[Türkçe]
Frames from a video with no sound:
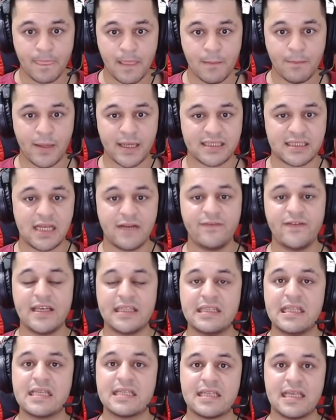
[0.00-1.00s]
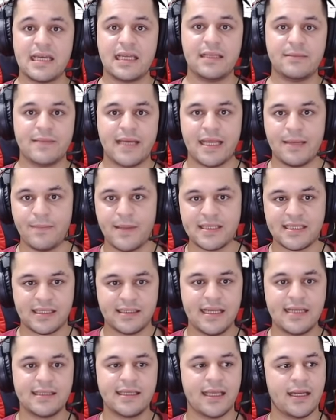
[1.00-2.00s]
Pazar fiyattan sayalım. Yani
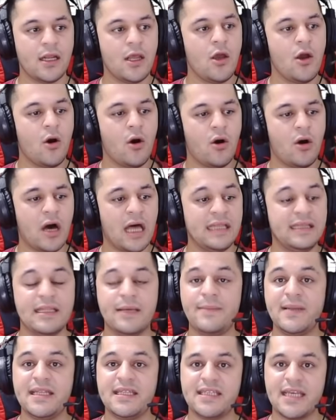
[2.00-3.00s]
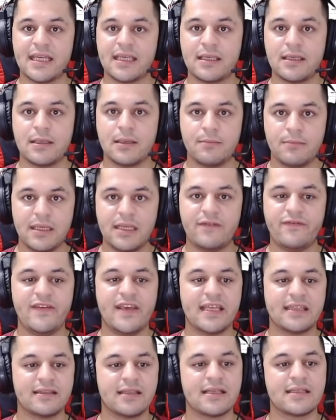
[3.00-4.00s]
pazar derken alınabilecek bir
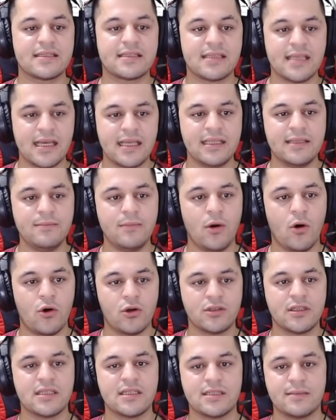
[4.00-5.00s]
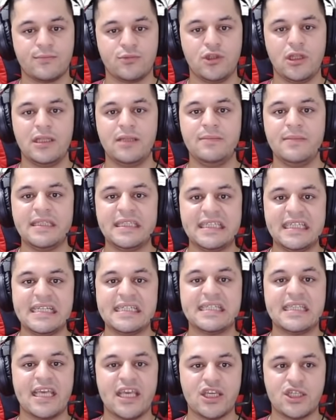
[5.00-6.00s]
fiyattan sayalım. Ortasını bulalım.
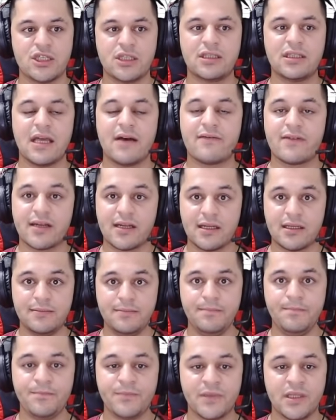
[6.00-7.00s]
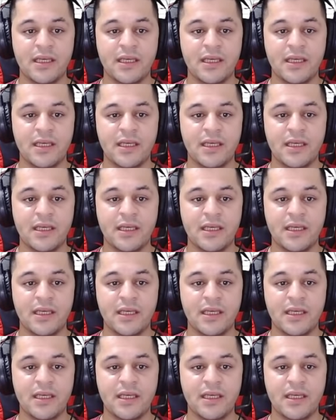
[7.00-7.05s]
İkinizi de eşit davranalım.